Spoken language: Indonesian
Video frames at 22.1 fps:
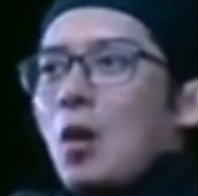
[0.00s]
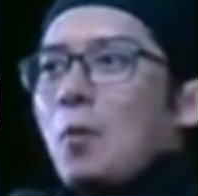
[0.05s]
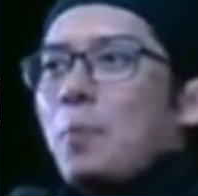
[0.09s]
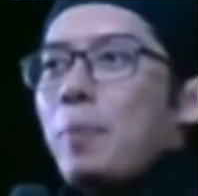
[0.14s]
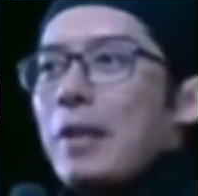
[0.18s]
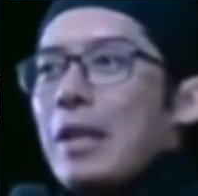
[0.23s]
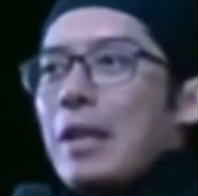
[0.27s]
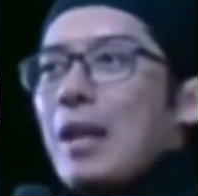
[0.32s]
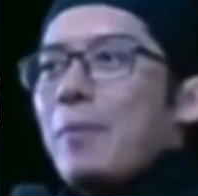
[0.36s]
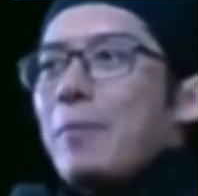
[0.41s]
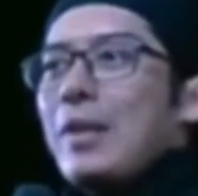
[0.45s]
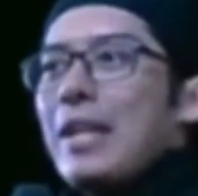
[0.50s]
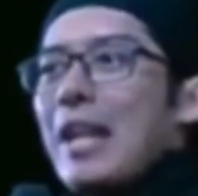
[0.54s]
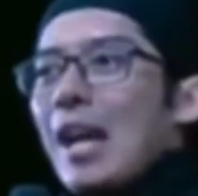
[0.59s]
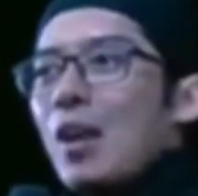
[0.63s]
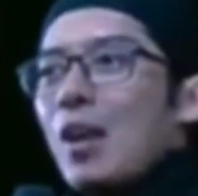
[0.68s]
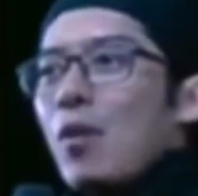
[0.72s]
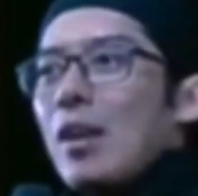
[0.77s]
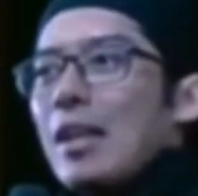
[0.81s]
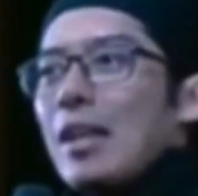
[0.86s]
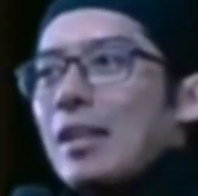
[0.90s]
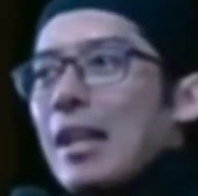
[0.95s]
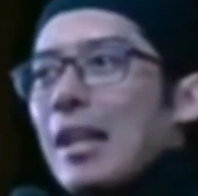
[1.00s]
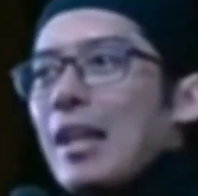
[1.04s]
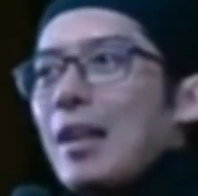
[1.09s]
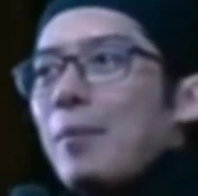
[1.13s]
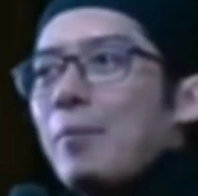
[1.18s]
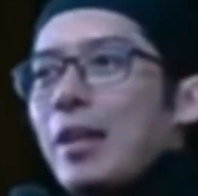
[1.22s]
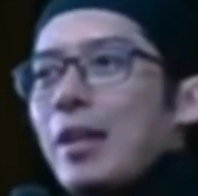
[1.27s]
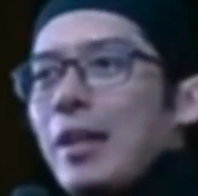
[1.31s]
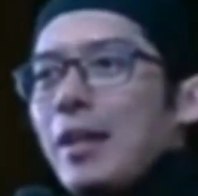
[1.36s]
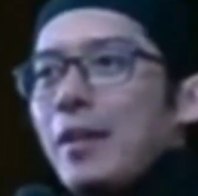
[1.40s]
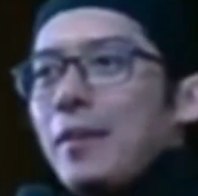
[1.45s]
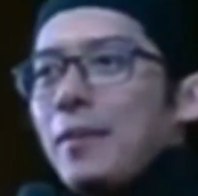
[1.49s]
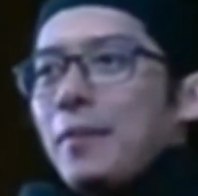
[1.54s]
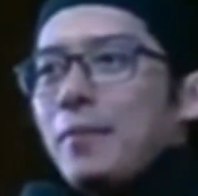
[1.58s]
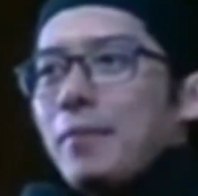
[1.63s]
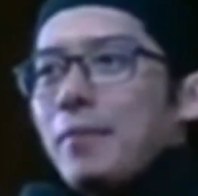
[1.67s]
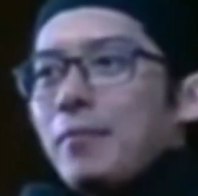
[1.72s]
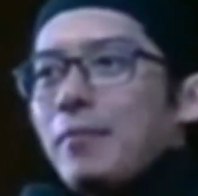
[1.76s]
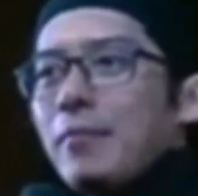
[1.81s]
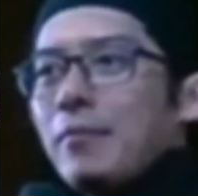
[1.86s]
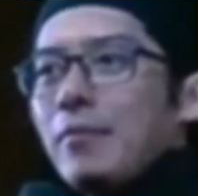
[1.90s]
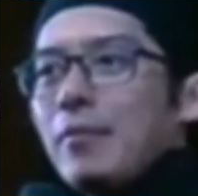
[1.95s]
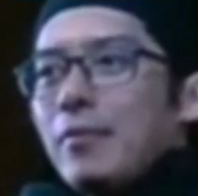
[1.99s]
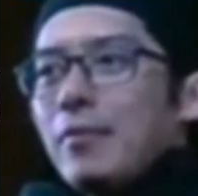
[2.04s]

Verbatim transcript: Kalau pria benar wanita lebih